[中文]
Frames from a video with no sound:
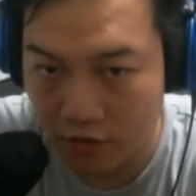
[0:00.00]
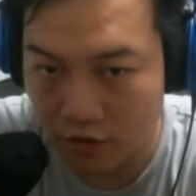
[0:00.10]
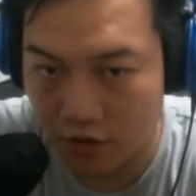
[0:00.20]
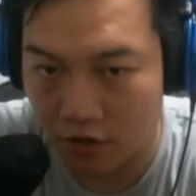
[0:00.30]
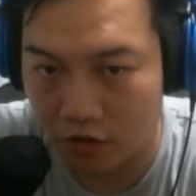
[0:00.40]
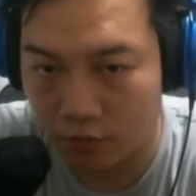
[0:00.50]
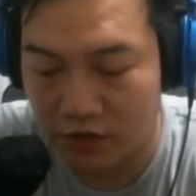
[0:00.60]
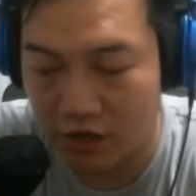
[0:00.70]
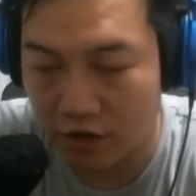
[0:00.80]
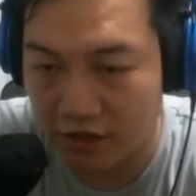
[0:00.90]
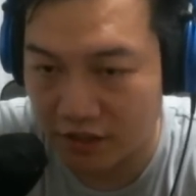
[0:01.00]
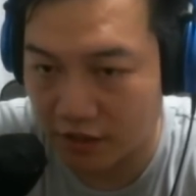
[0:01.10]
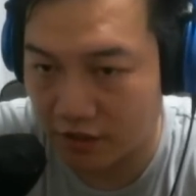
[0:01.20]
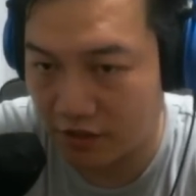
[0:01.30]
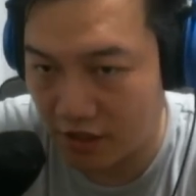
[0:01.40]
那我们今天要来
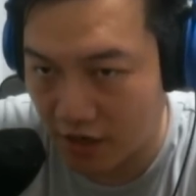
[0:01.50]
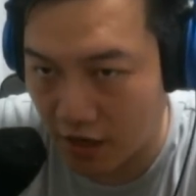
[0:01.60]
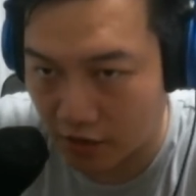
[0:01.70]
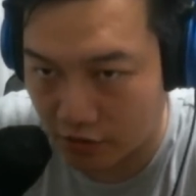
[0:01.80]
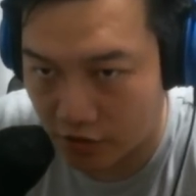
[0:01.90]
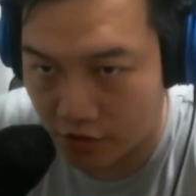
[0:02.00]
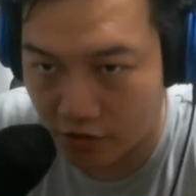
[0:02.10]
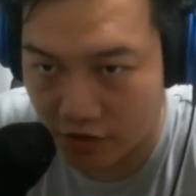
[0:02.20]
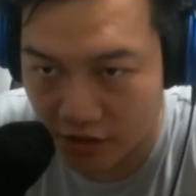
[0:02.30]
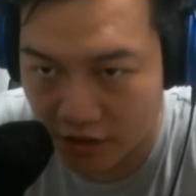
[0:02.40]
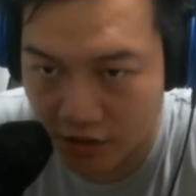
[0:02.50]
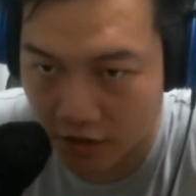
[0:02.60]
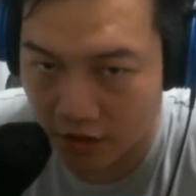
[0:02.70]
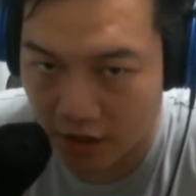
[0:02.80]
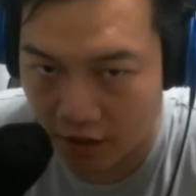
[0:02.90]
讲的新卡是秦
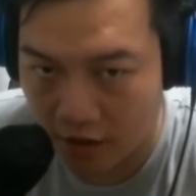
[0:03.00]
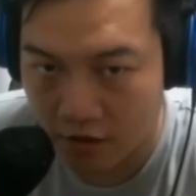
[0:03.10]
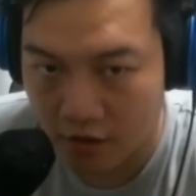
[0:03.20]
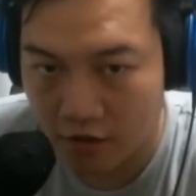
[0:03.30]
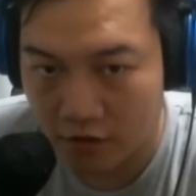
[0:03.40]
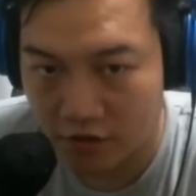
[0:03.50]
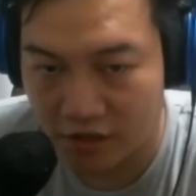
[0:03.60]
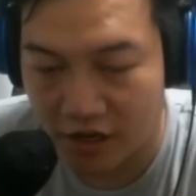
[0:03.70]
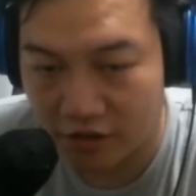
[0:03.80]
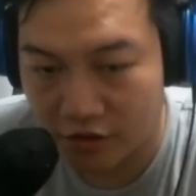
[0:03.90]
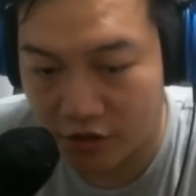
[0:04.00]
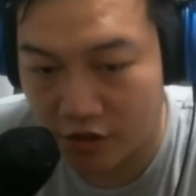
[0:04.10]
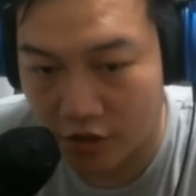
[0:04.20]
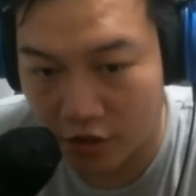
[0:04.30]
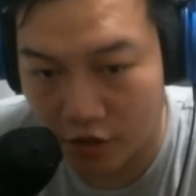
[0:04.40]
葛雷，这张是一
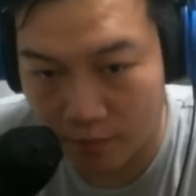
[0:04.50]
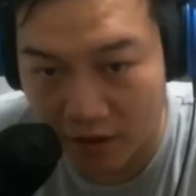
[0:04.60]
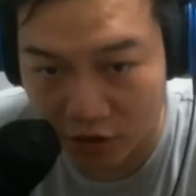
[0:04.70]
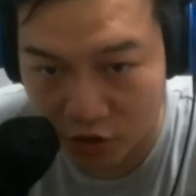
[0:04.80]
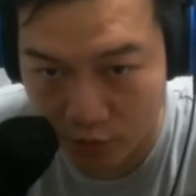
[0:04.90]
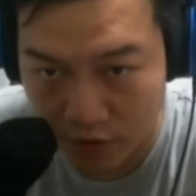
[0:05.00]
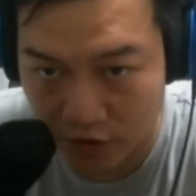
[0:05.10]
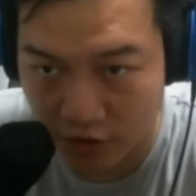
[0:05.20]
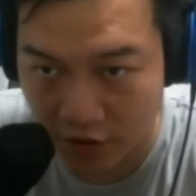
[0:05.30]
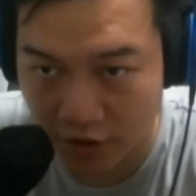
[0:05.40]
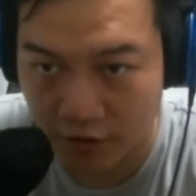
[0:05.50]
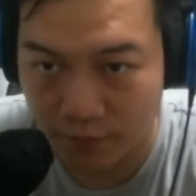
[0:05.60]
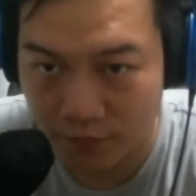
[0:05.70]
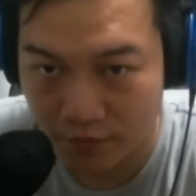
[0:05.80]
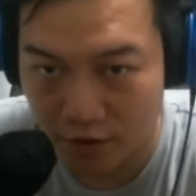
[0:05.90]
个蛮知名的
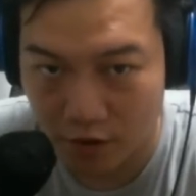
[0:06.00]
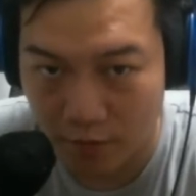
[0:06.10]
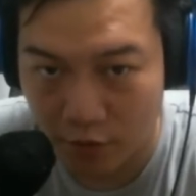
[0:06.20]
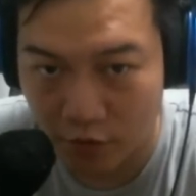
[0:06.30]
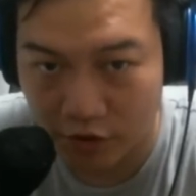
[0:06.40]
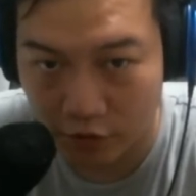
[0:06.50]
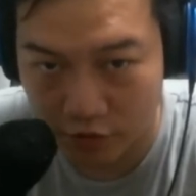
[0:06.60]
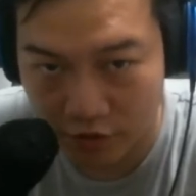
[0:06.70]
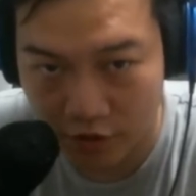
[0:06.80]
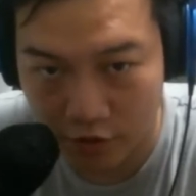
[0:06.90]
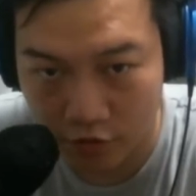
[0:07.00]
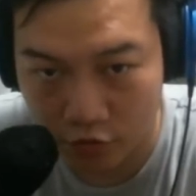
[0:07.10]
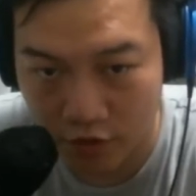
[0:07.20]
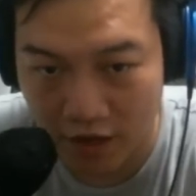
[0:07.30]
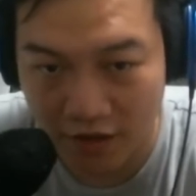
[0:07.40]
呃漫威角色，
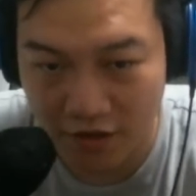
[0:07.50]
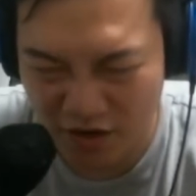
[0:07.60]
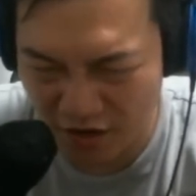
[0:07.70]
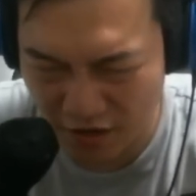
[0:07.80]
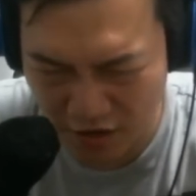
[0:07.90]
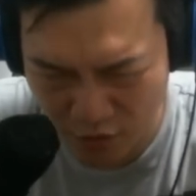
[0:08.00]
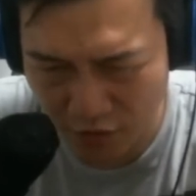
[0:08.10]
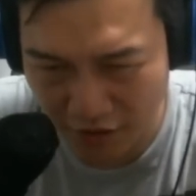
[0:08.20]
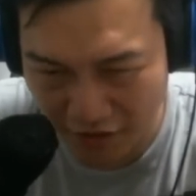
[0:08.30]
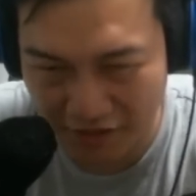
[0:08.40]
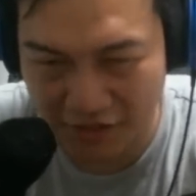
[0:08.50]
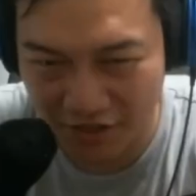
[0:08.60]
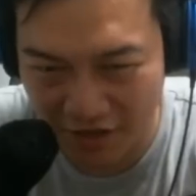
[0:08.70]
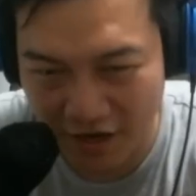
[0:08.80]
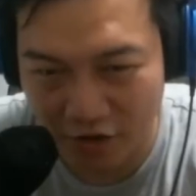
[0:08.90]
所以他的能力理论上其
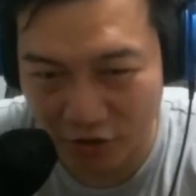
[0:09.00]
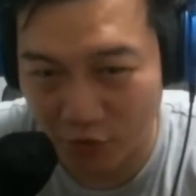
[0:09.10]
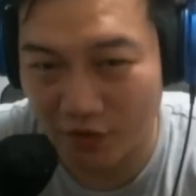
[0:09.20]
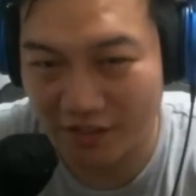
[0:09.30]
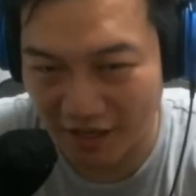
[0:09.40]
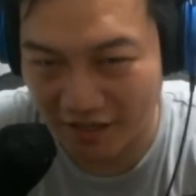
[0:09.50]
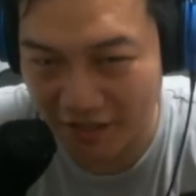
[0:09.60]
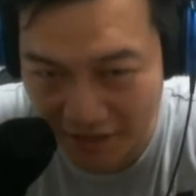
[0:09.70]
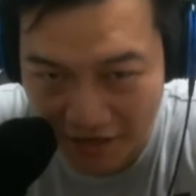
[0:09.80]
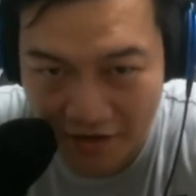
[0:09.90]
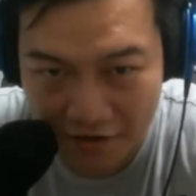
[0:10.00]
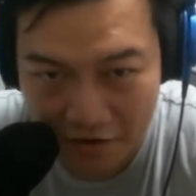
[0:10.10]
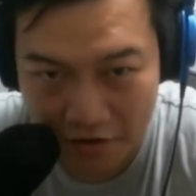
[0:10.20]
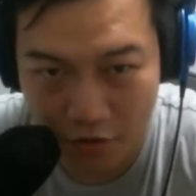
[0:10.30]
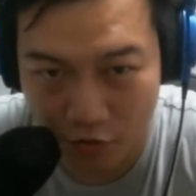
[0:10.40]
实应该要稍微强一些。
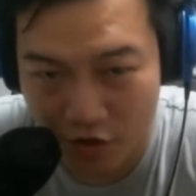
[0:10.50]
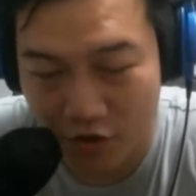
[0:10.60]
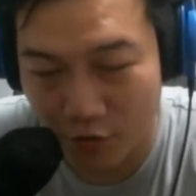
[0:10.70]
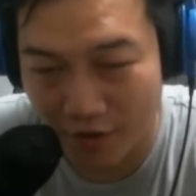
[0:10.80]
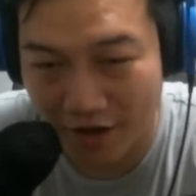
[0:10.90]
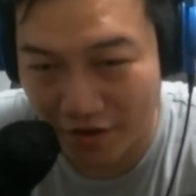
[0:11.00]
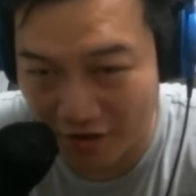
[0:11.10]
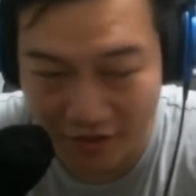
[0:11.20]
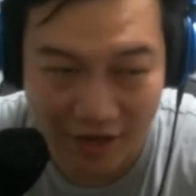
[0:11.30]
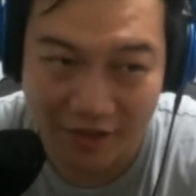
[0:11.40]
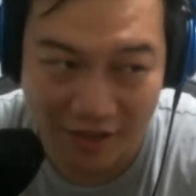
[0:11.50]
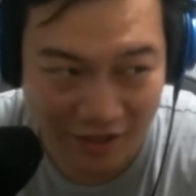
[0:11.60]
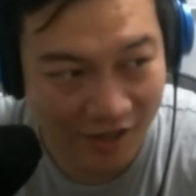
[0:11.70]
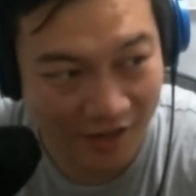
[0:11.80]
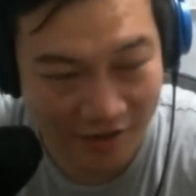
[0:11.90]
那我个人认为他能力是还挺
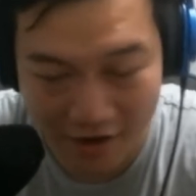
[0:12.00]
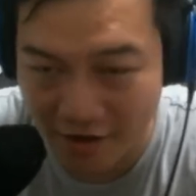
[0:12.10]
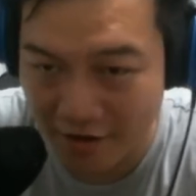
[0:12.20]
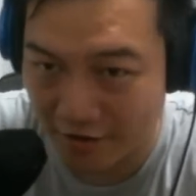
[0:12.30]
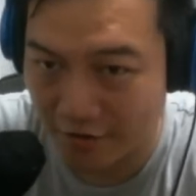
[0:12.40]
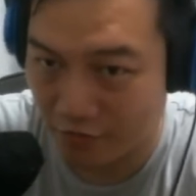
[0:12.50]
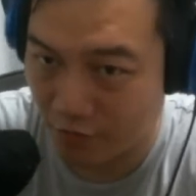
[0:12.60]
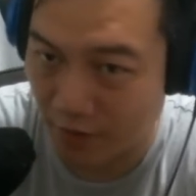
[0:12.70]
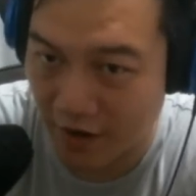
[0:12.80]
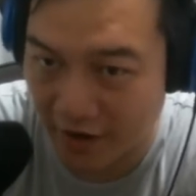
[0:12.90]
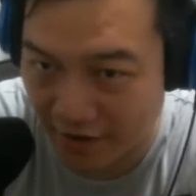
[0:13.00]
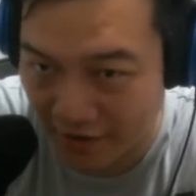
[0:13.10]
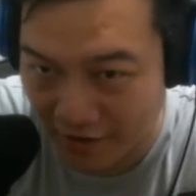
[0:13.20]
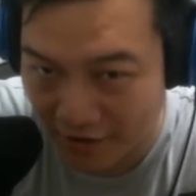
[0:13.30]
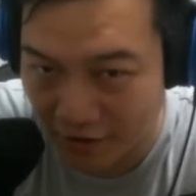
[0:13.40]
强的啦，嗯，我们可以
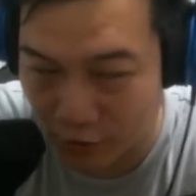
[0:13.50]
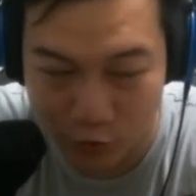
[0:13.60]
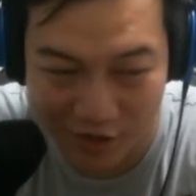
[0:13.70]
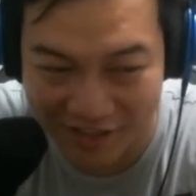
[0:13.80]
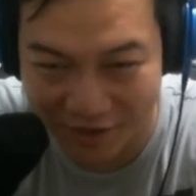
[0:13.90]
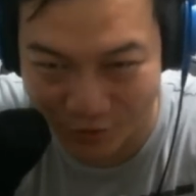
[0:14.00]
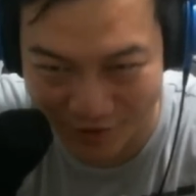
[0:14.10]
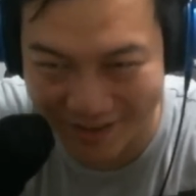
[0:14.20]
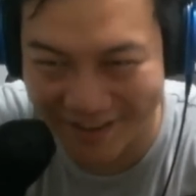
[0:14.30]
继续看下去。